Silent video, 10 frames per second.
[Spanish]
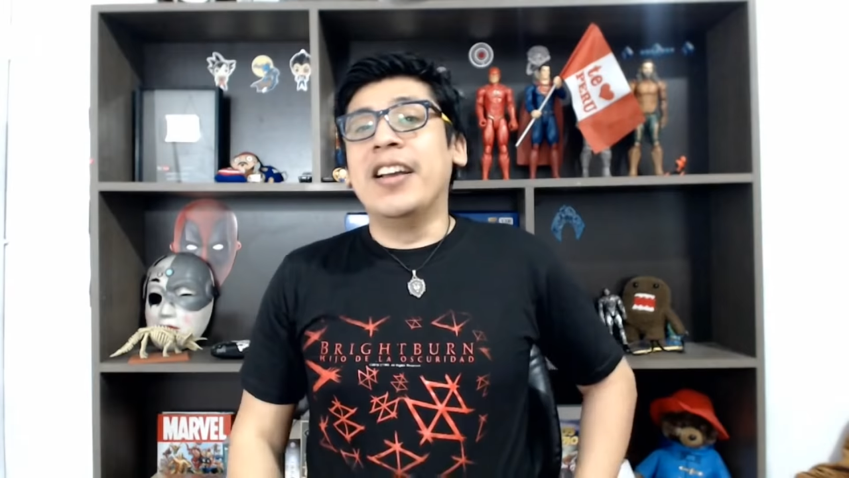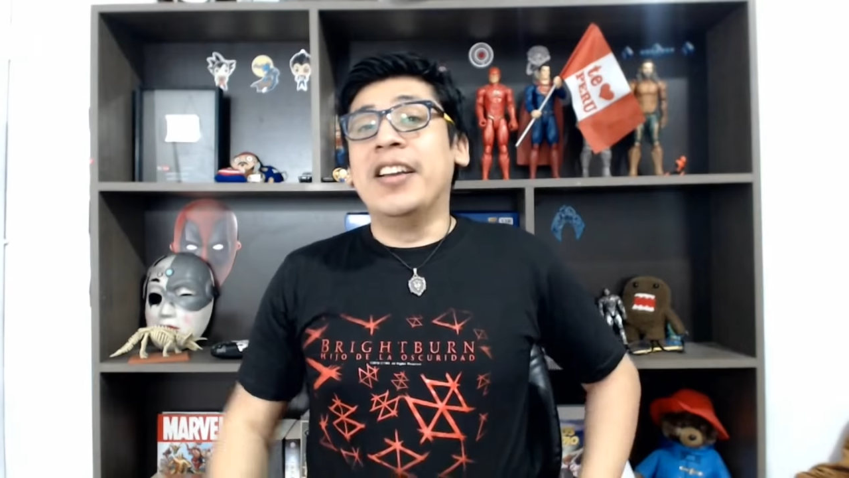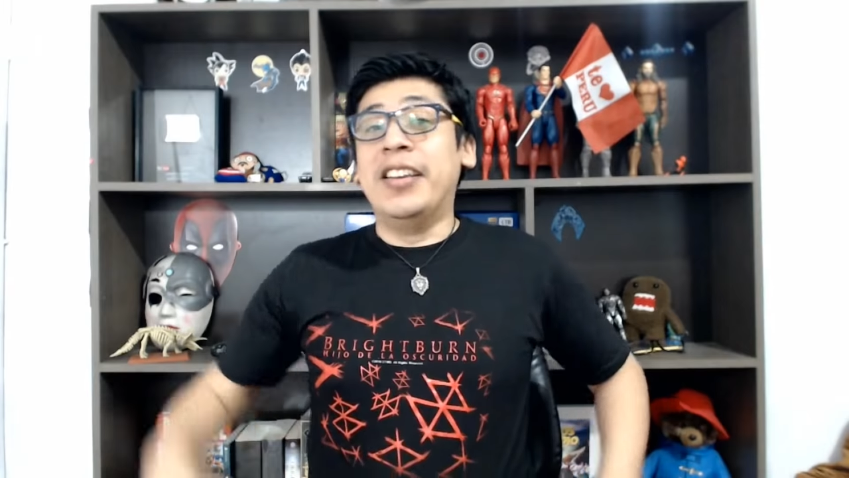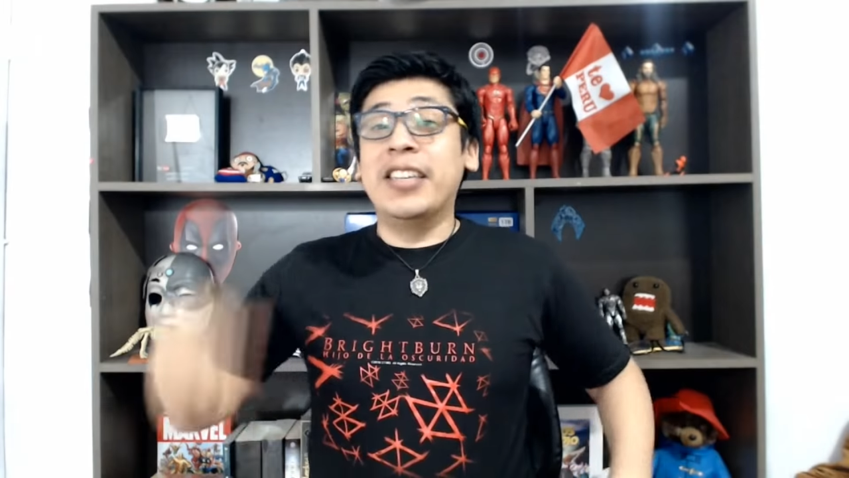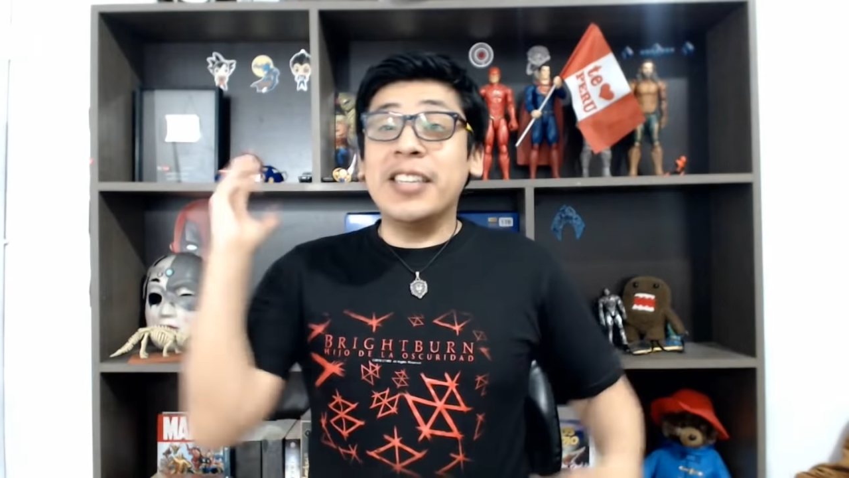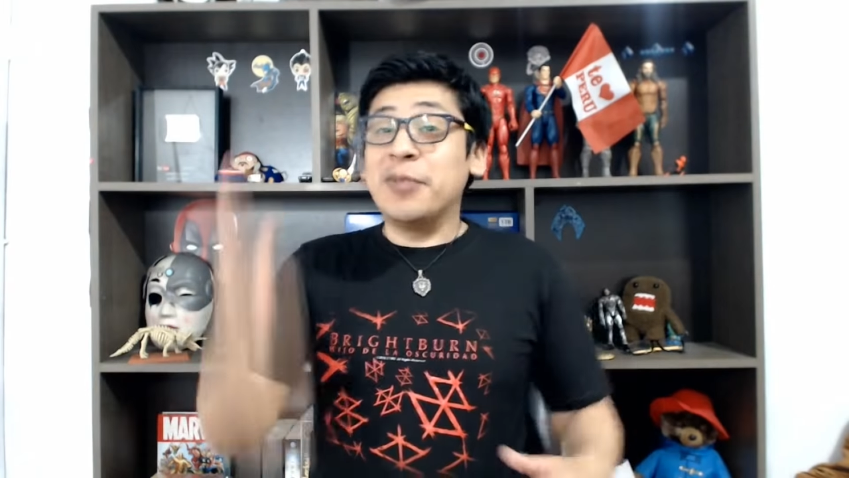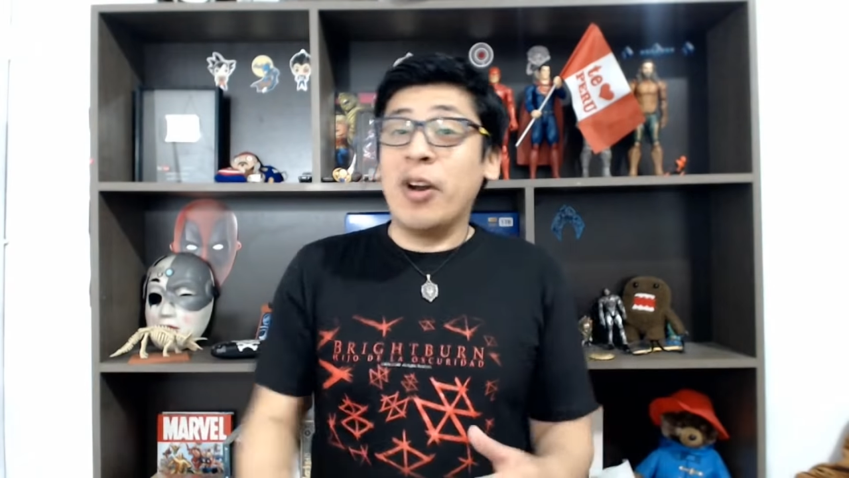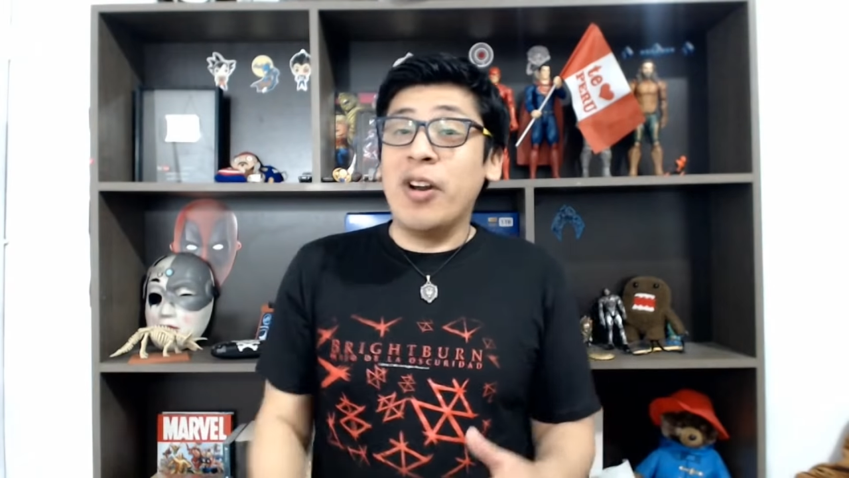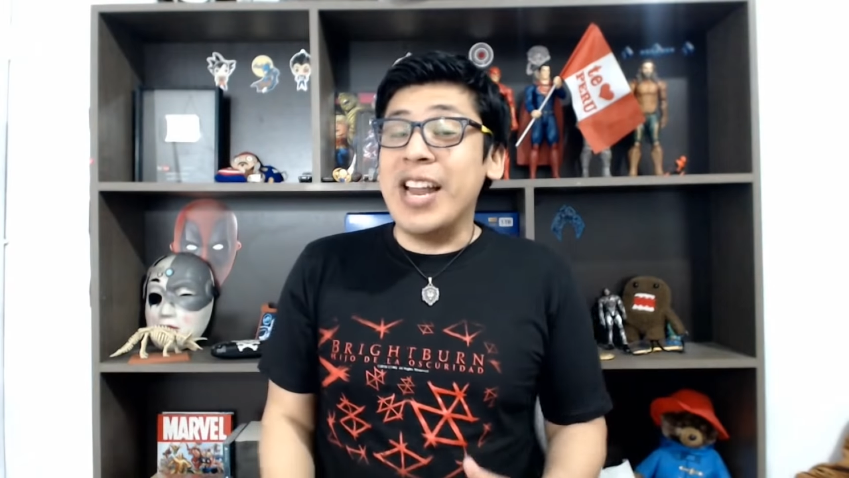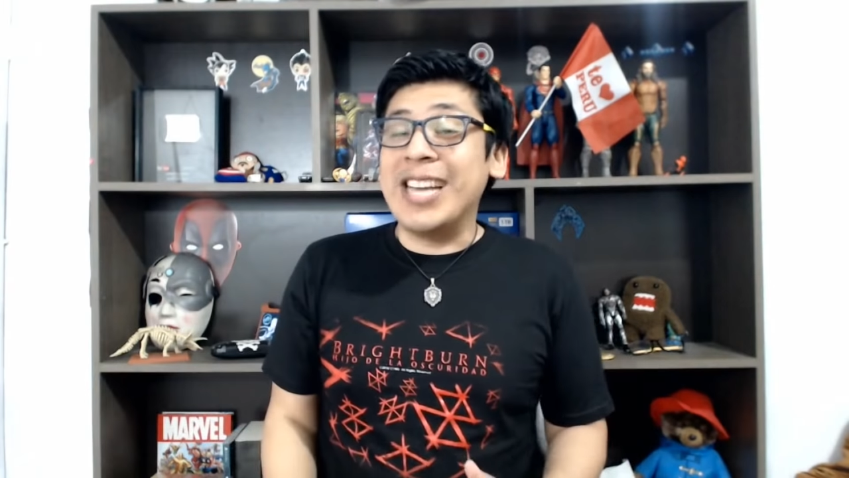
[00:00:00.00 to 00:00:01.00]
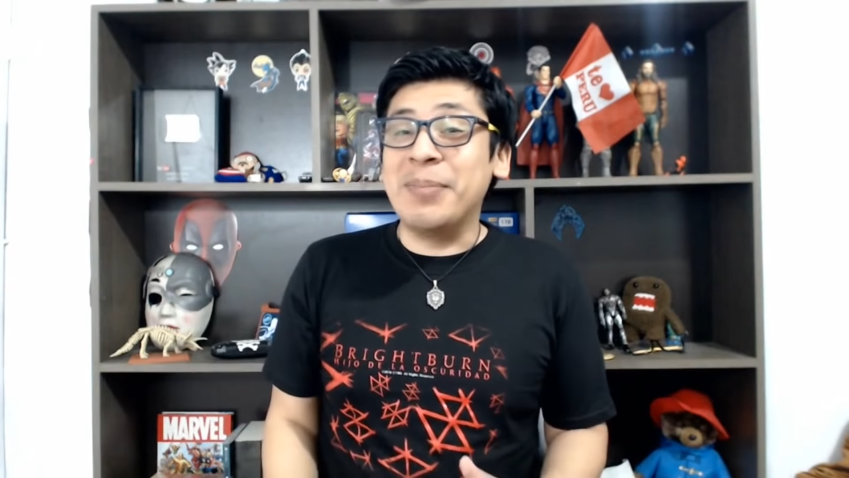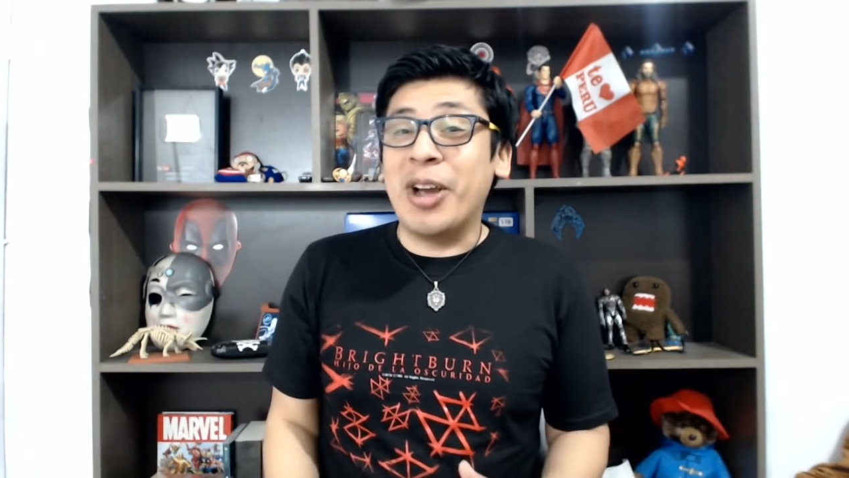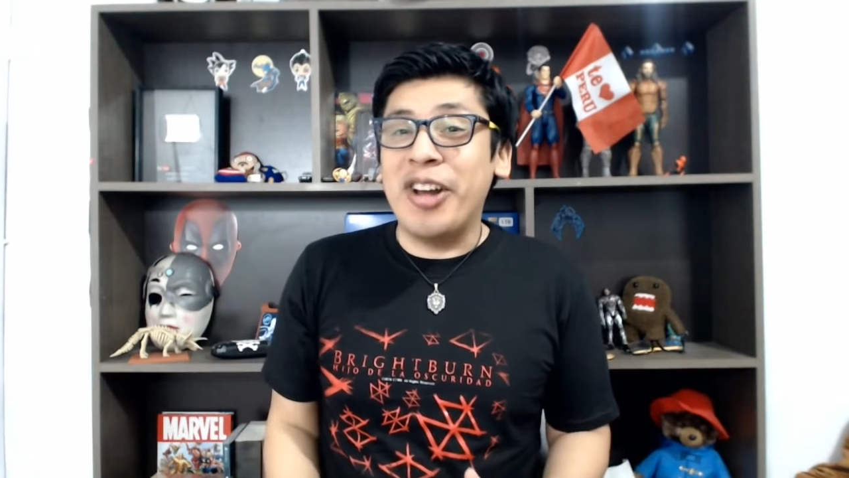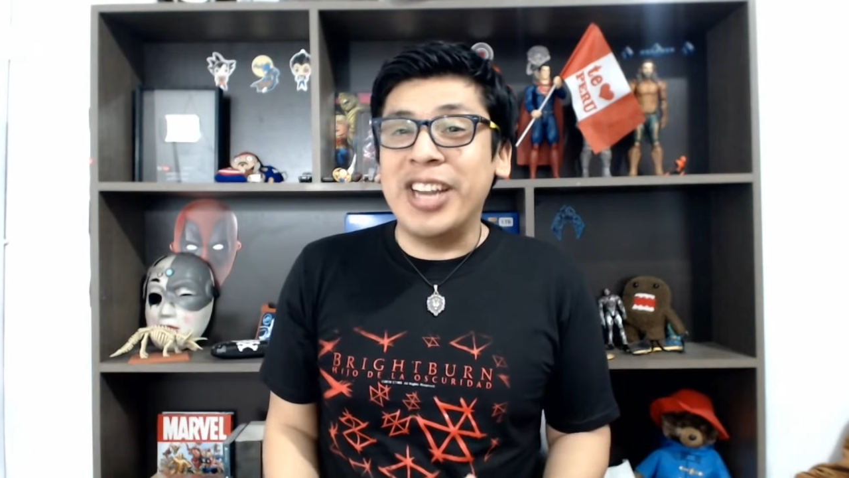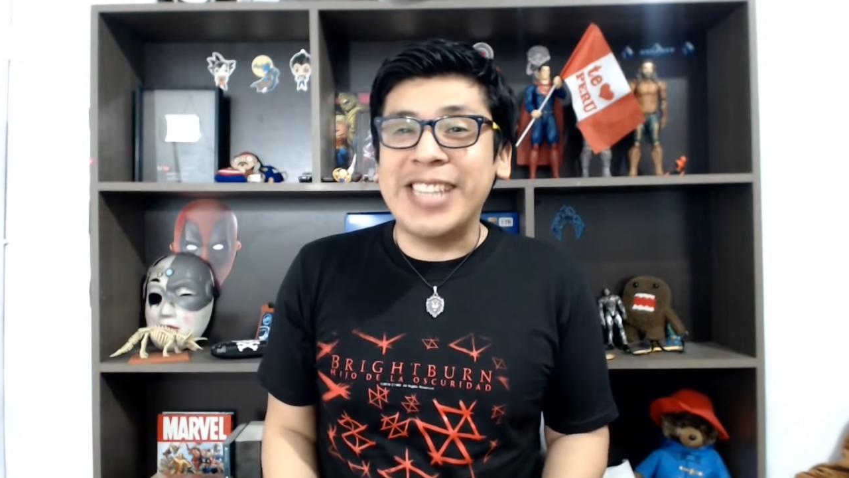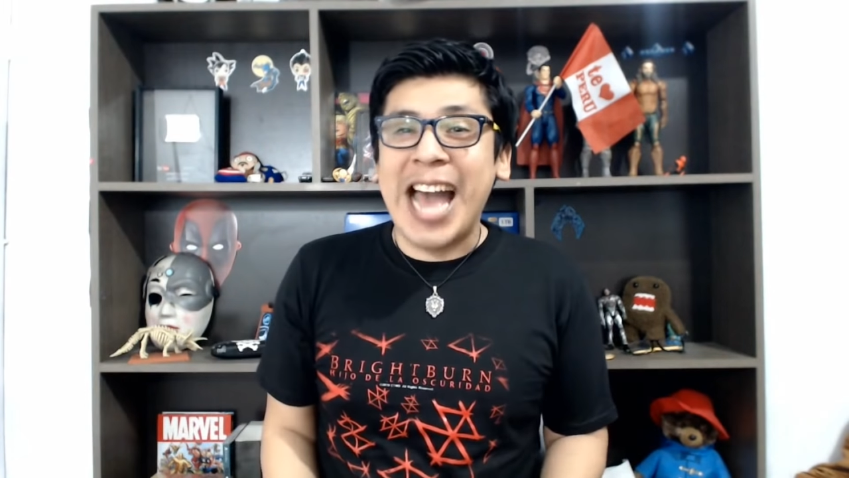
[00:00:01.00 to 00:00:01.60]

Y esas fueron las mejores